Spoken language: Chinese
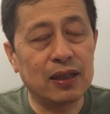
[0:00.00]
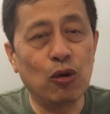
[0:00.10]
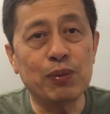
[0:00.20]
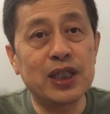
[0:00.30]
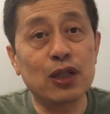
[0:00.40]

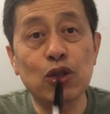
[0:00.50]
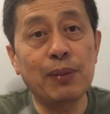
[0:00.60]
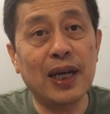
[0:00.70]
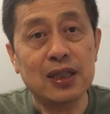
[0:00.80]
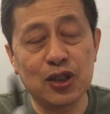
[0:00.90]
我们先说
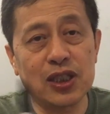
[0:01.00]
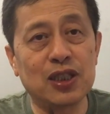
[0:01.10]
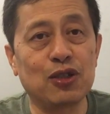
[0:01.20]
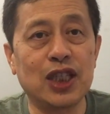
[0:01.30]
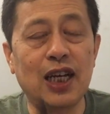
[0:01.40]
100年到
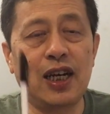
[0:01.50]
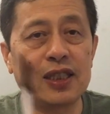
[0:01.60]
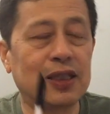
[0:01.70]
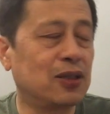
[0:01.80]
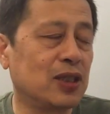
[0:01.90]
49年
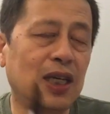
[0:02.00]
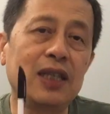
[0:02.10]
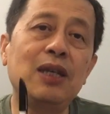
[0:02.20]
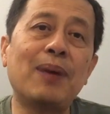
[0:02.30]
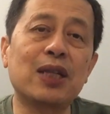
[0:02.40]
49
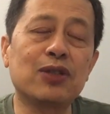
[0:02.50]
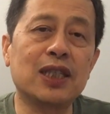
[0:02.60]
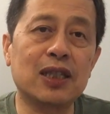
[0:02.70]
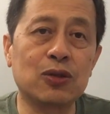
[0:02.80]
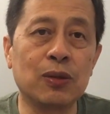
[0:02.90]
年100多
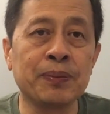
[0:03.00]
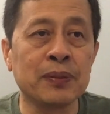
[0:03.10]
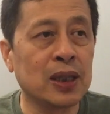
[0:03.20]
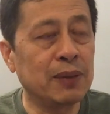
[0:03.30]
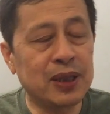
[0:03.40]
年当中，
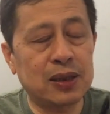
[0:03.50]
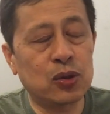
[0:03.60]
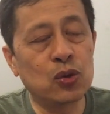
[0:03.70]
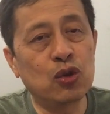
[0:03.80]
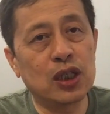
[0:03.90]
那么
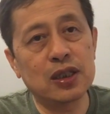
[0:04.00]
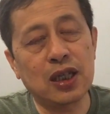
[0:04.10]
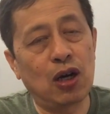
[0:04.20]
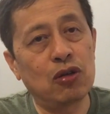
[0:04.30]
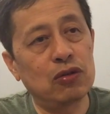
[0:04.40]
中国人
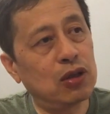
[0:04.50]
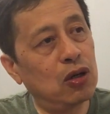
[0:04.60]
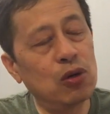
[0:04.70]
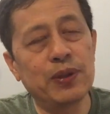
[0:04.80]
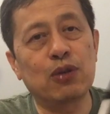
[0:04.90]
到
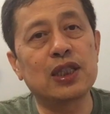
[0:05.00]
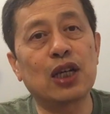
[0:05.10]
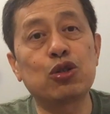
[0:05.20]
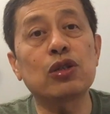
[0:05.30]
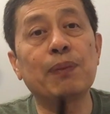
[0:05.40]
欧美国
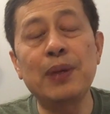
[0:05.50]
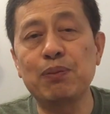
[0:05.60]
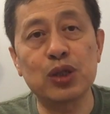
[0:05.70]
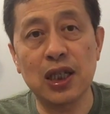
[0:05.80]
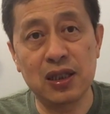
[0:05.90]
家去了
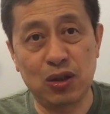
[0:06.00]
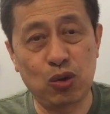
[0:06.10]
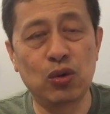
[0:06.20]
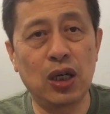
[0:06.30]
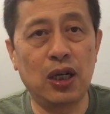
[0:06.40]
并不是很
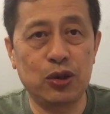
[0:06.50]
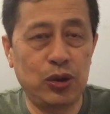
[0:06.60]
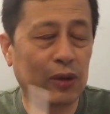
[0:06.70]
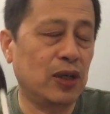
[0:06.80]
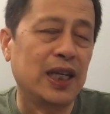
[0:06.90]
多
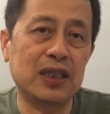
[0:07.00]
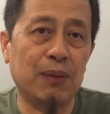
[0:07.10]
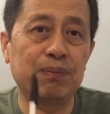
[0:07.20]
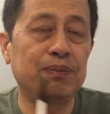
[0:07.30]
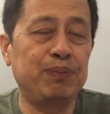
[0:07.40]
全国来
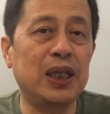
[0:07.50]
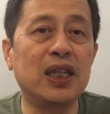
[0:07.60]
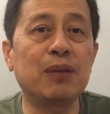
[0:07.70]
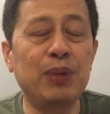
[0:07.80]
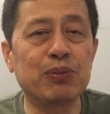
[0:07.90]
讲
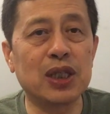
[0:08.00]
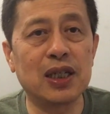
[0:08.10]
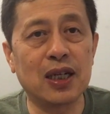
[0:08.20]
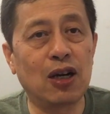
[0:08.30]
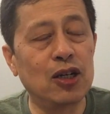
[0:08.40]
比例并不是
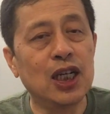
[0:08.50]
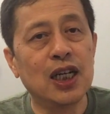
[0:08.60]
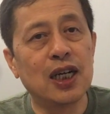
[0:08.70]
很高